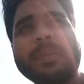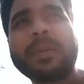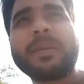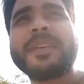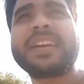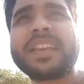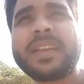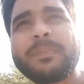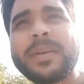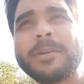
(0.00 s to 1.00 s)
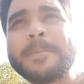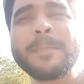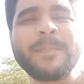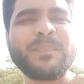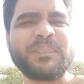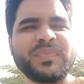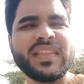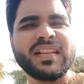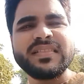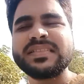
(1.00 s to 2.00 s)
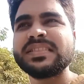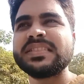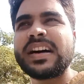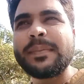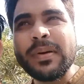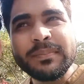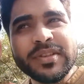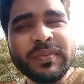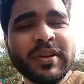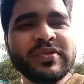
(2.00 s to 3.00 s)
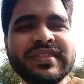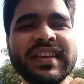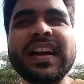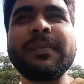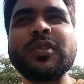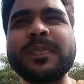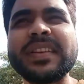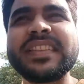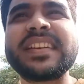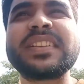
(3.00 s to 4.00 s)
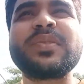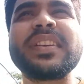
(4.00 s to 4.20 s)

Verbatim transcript: पे बड़े भैया के नाम पे अब हमसे हमने उनसे कहा बहुत बड़ी दिक्कत हो